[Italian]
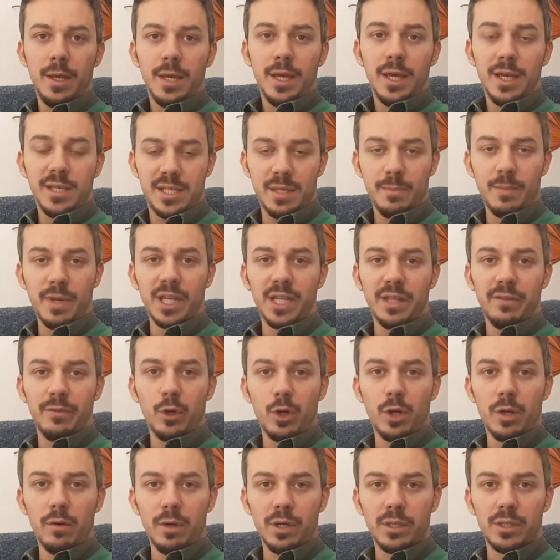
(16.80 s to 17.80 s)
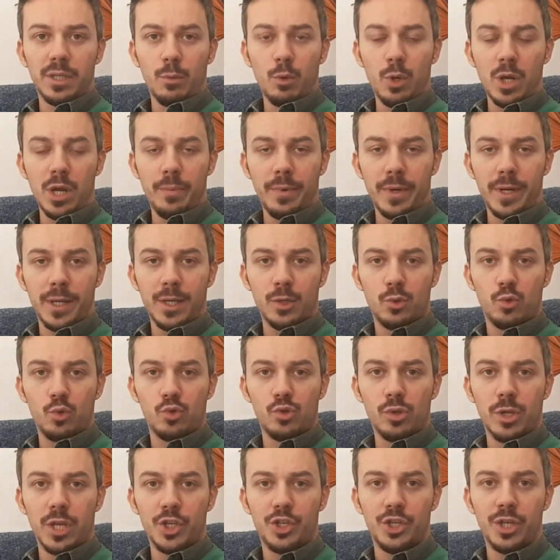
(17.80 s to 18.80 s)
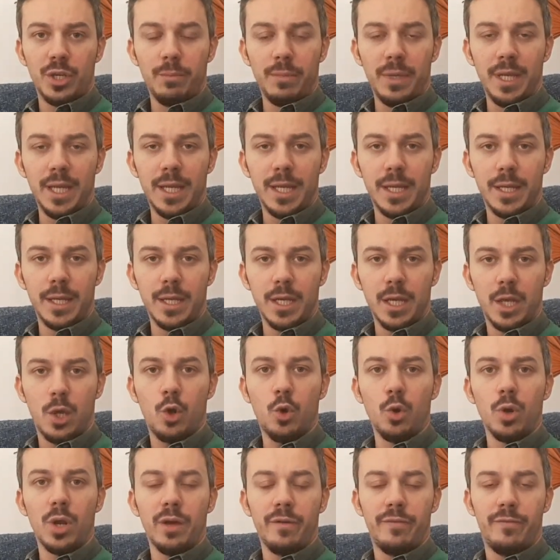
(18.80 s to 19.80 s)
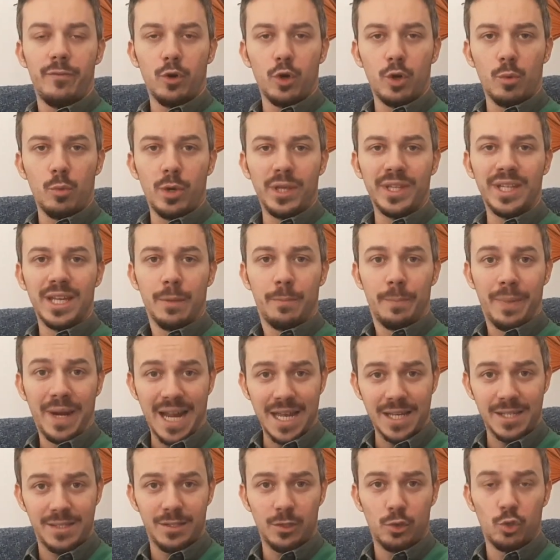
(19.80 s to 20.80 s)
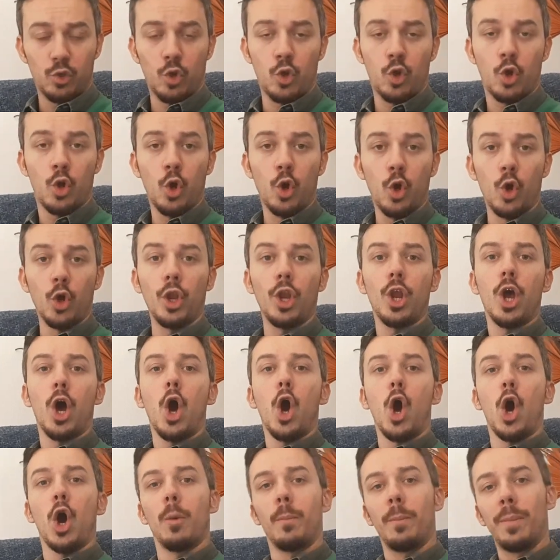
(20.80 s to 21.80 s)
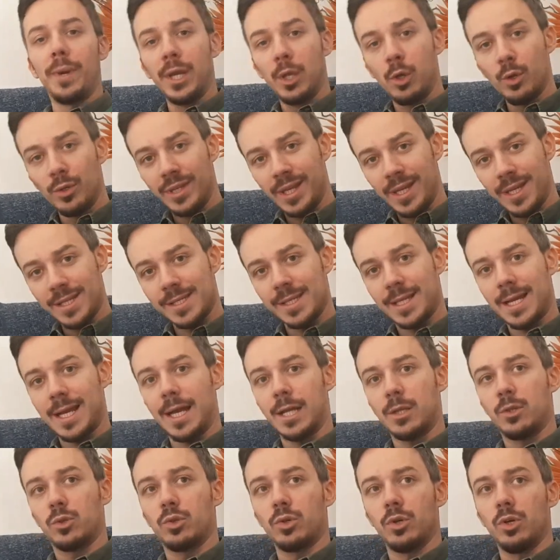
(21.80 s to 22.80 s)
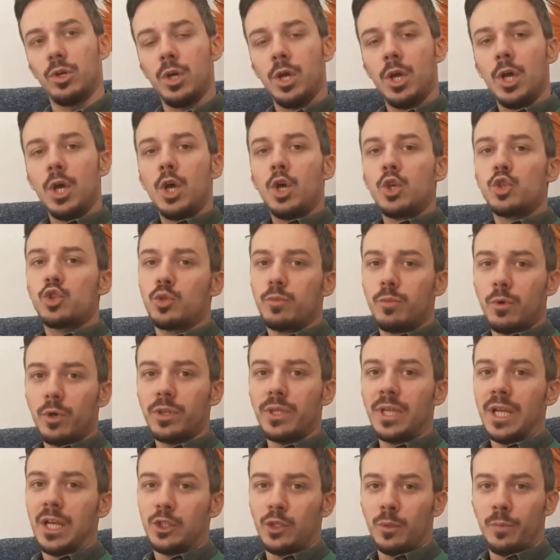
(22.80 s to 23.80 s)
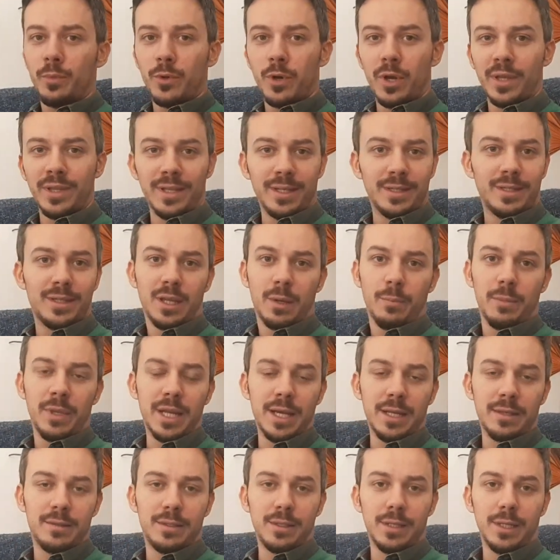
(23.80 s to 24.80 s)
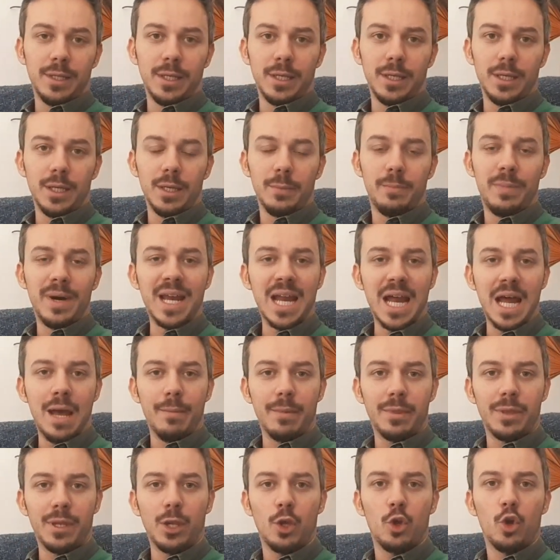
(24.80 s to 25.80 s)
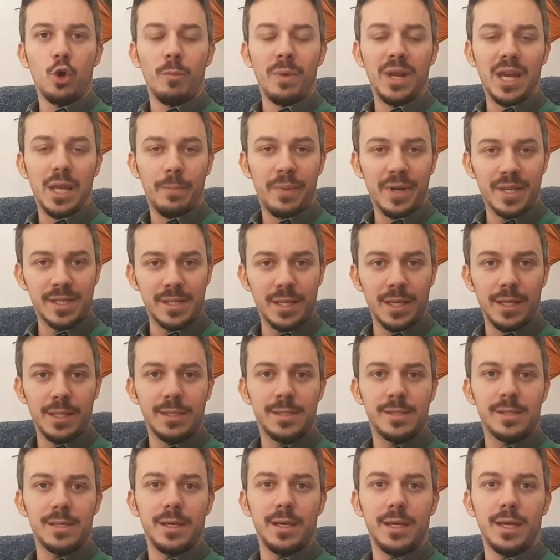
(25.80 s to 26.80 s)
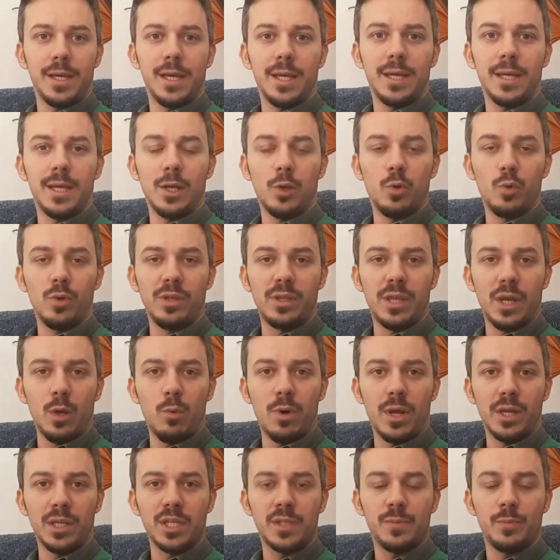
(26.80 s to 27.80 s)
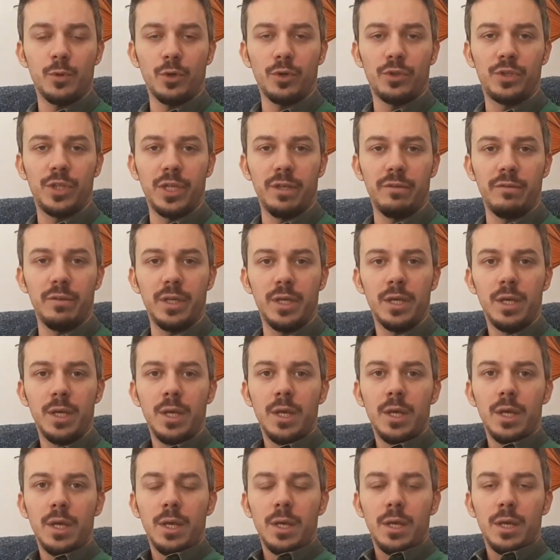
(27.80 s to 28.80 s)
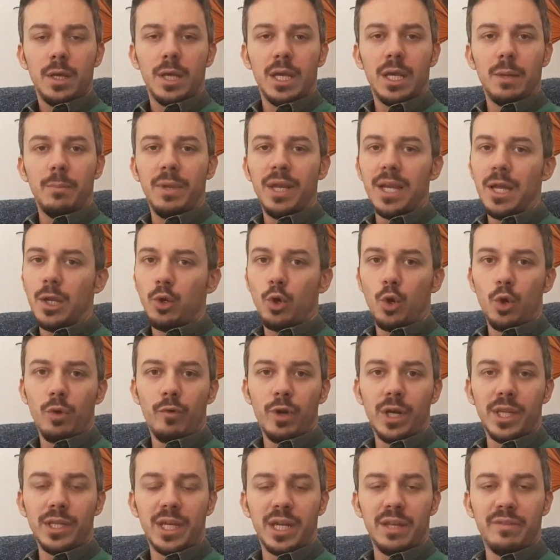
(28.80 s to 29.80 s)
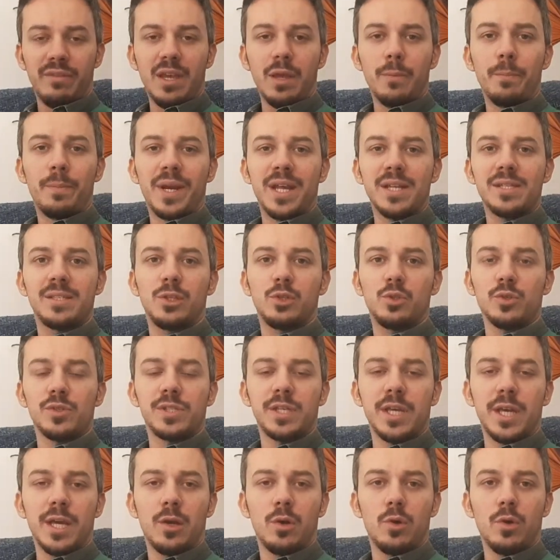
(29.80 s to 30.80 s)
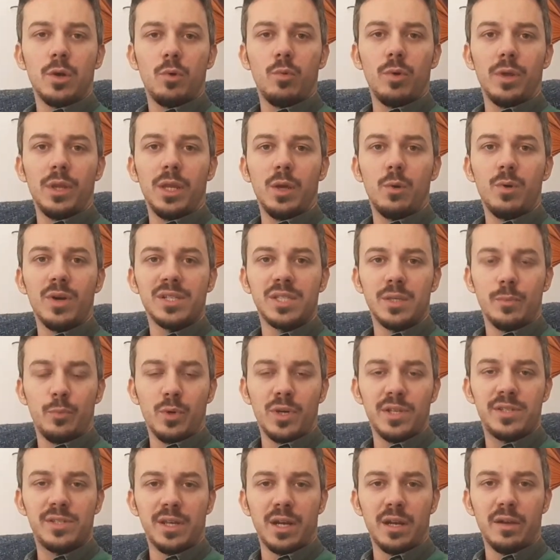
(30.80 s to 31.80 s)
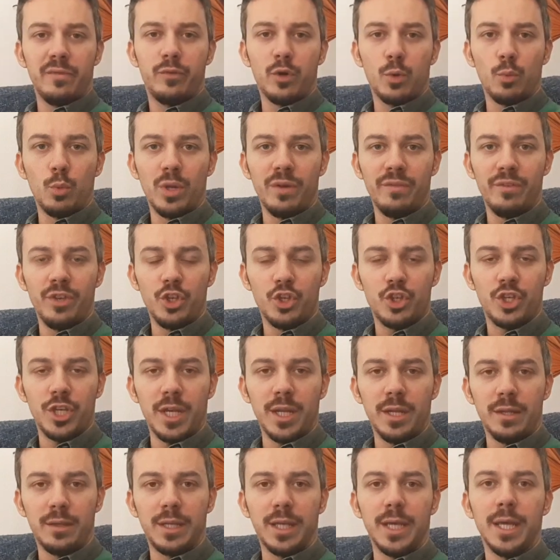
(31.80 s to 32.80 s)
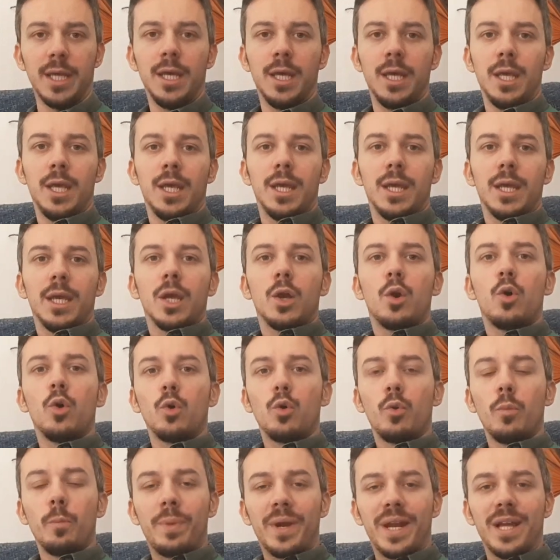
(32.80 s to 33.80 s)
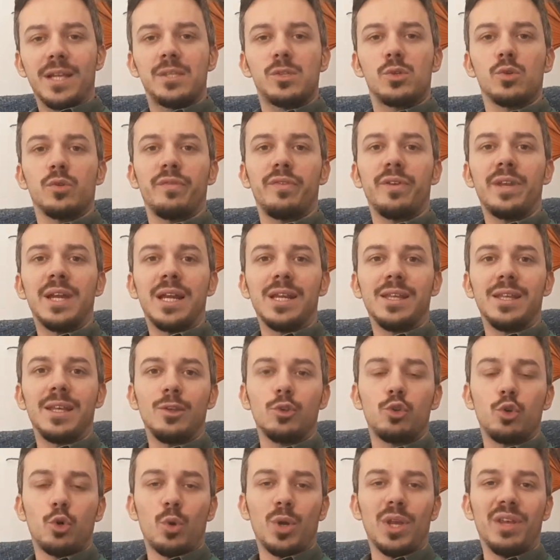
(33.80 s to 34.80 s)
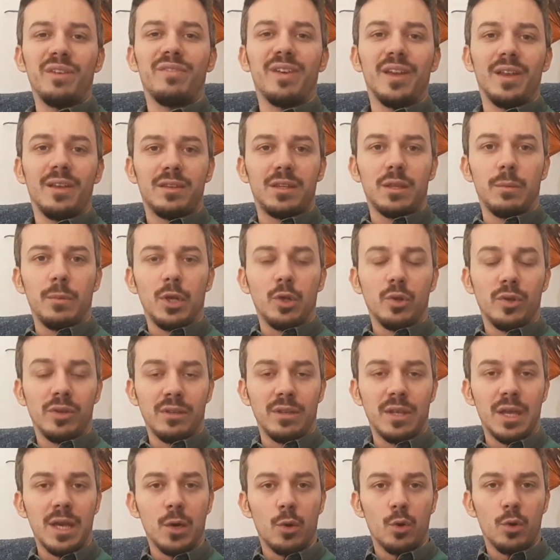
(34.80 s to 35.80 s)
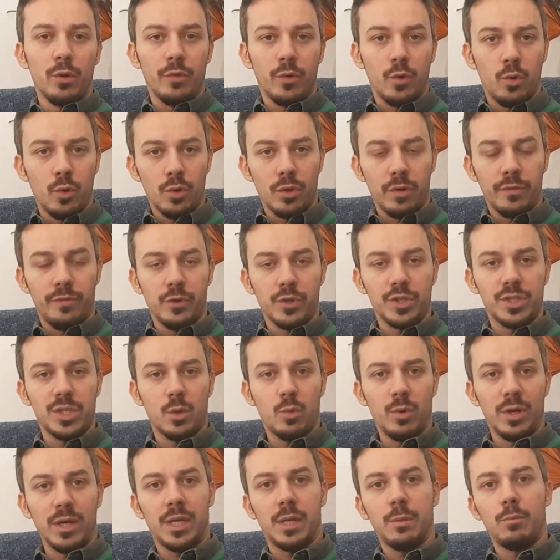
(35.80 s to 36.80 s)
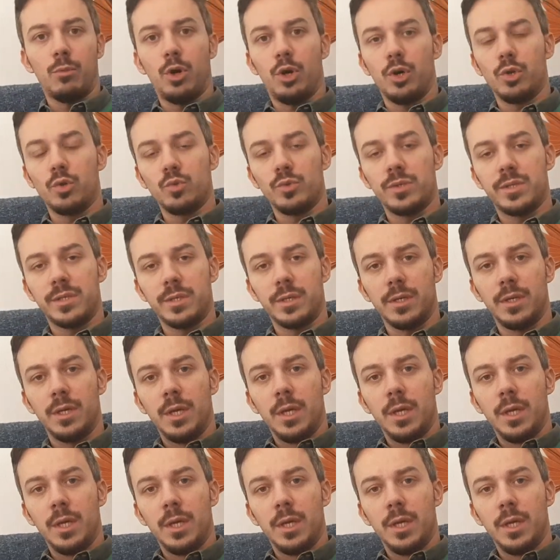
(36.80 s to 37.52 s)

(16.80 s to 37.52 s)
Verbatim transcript: e sembra davvero la volta buona perché Suso lascia il Milan con la formula del prestito con obbligo di riscatto subordinato però a determinati parametri come le presenze e alcuni traguardi sportivi e il Milano lo vuole dare via in prestito secco e quindi questa può essere la formula vincente con un prezzo finale intorno ai 20 milioni di euro con forse qualche bonus.